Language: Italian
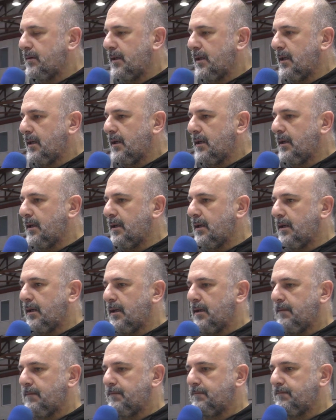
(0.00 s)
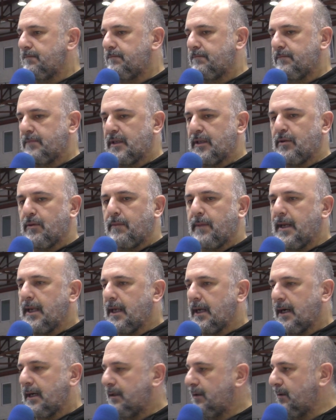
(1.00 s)
di, di,
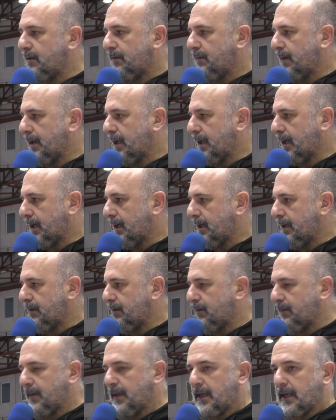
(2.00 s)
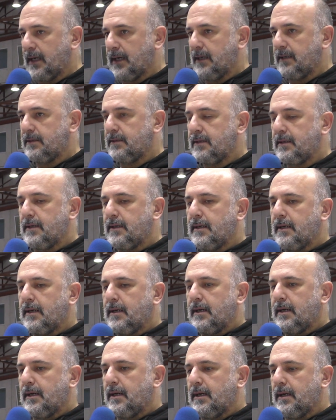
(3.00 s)
domenica, di domenica in domenica.
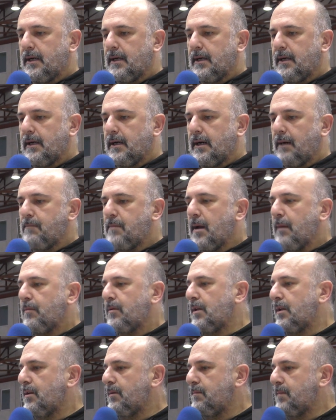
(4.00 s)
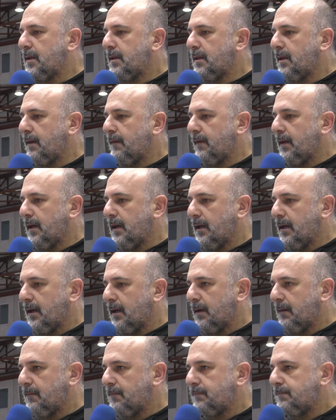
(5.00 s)
Eh, abbiamo degli
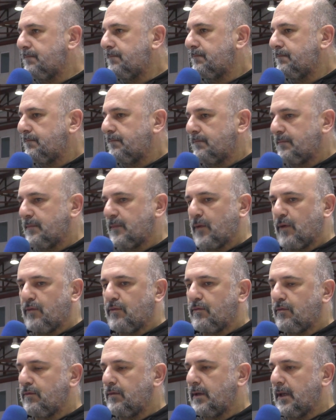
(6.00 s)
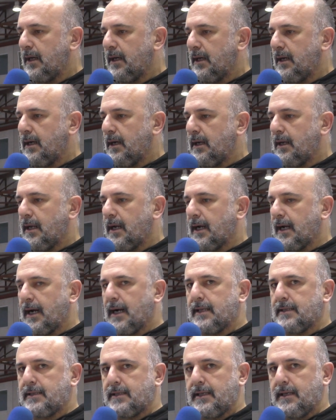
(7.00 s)
obiettivi con tutte le
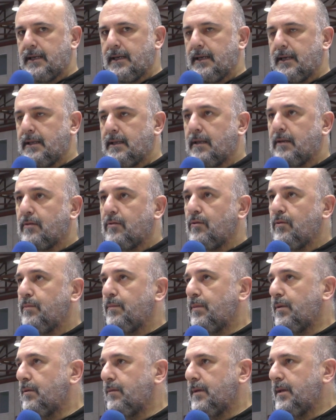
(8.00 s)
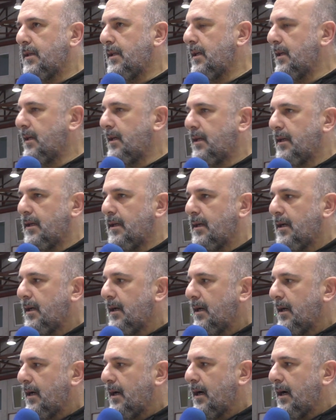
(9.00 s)
ragazze del gruppo, quindi
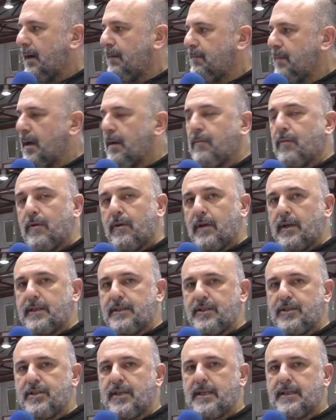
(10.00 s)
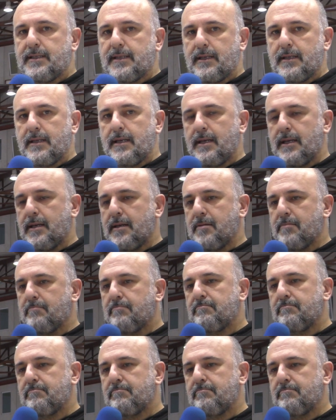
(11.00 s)
abbiamo l'esigenza di